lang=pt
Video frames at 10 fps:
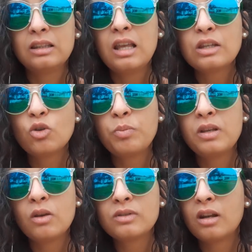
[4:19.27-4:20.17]
Dê a sua
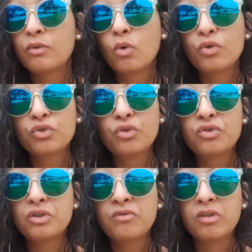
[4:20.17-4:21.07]
opinião se ela for
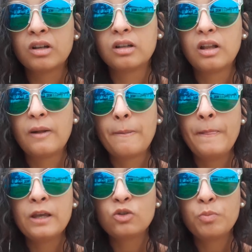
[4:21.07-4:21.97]
construtiva.
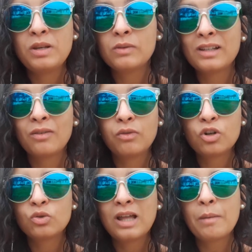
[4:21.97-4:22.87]
Dê a sua opinião se ela for
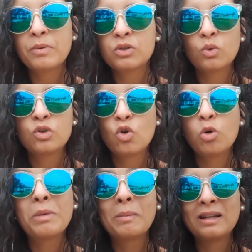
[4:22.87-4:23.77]
ajudar a pessoa de
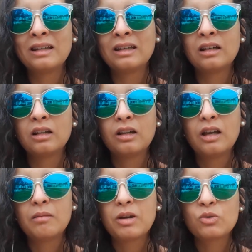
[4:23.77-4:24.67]
alguma maneira.
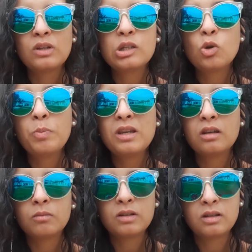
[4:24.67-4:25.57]
Mas não dê a sua
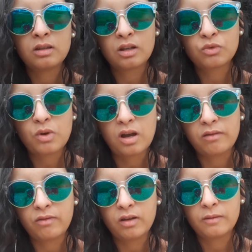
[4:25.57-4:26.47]
opinião baseada na sua
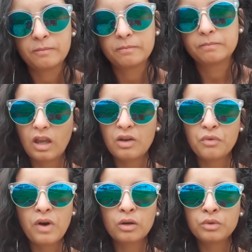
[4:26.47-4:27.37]
raiva. Eu
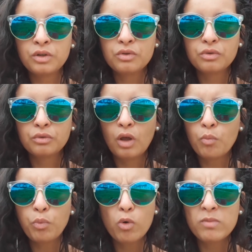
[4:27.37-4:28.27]
falo isso não
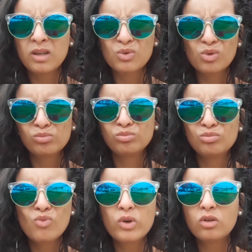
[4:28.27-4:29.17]
por mim, eu sou
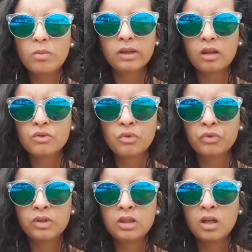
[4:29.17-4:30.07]
muito bem
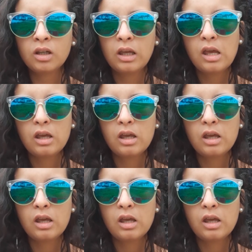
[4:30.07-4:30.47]
resolvida,